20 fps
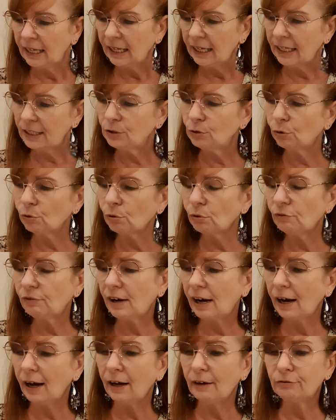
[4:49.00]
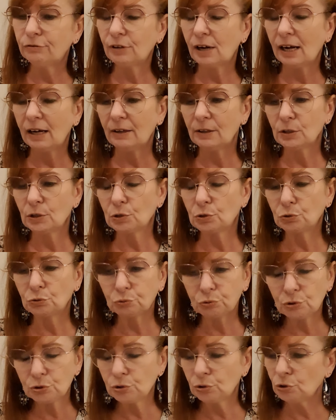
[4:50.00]
Et donc, on va avoir
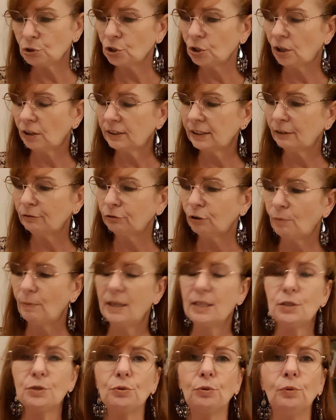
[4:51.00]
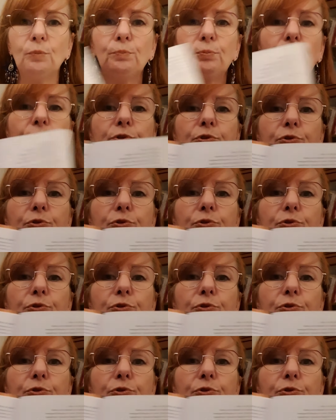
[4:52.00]
tout ce genre d'informations pour